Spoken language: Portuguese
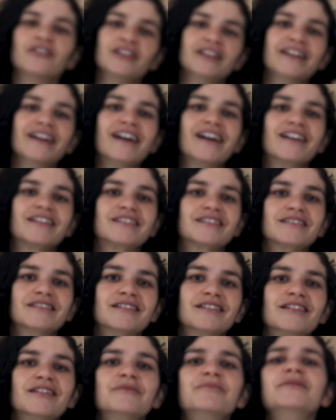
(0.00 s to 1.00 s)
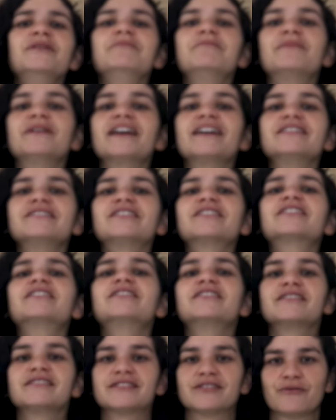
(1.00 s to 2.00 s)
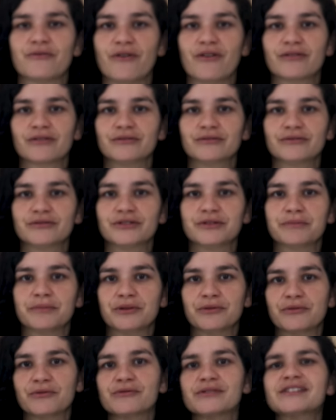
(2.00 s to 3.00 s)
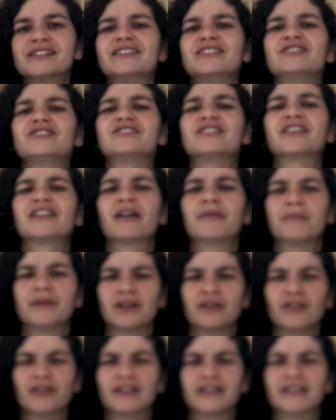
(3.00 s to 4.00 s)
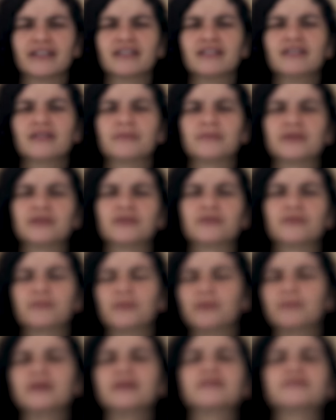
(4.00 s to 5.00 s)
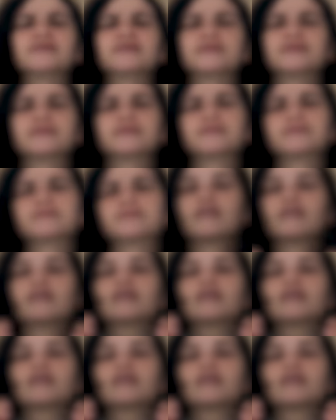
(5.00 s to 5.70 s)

Ô Liara, me empresta aqui seu óculos para eu conseguir enxergar melhor a câmera um momento?